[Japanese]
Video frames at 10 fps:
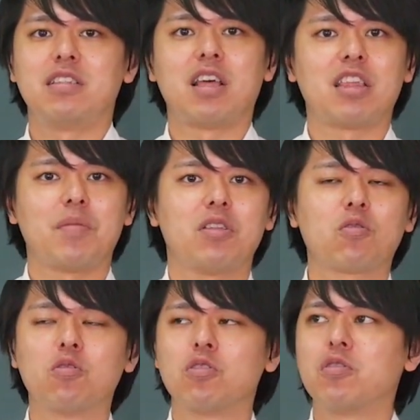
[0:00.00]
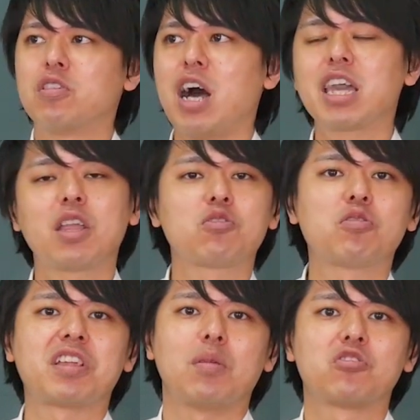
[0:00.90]
言えばいいの、こうアンケート
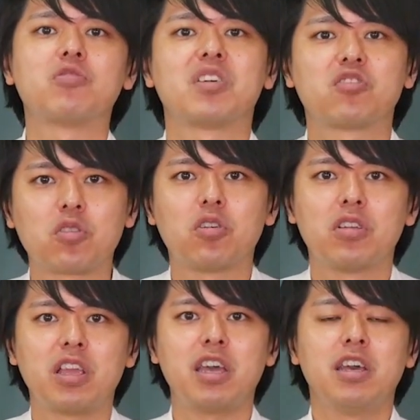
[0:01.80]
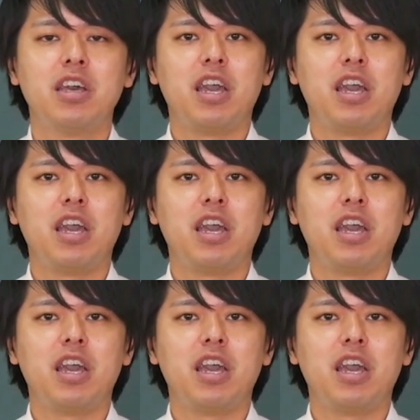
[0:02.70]
調査でもしましょうとね。